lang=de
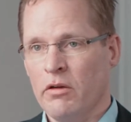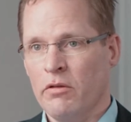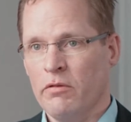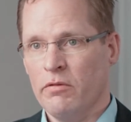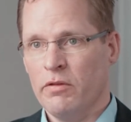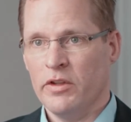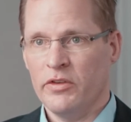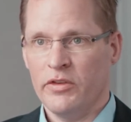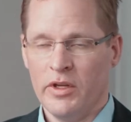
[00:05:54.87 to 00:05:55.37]

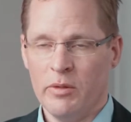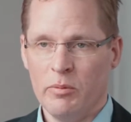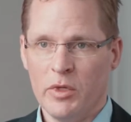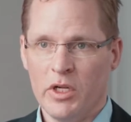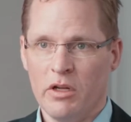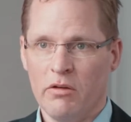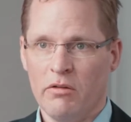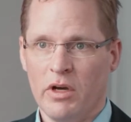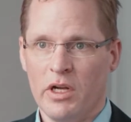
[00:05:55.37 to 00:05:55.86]
Wir sehen
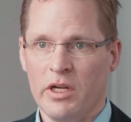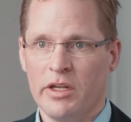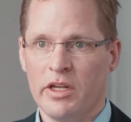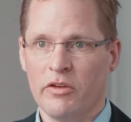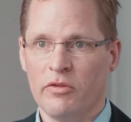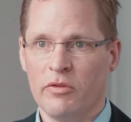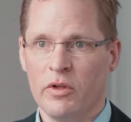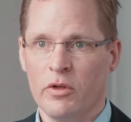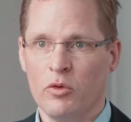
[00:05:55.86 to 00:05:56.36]
mittlerweile,
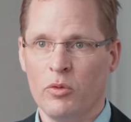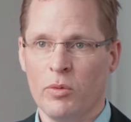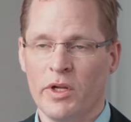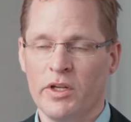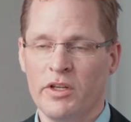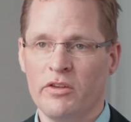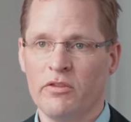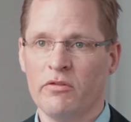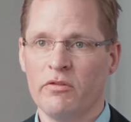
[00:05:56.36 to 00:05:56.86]
dass wir über
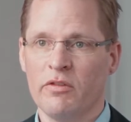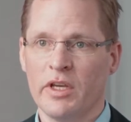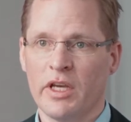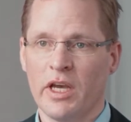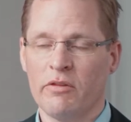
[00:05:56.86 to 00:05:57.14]
diesen Weg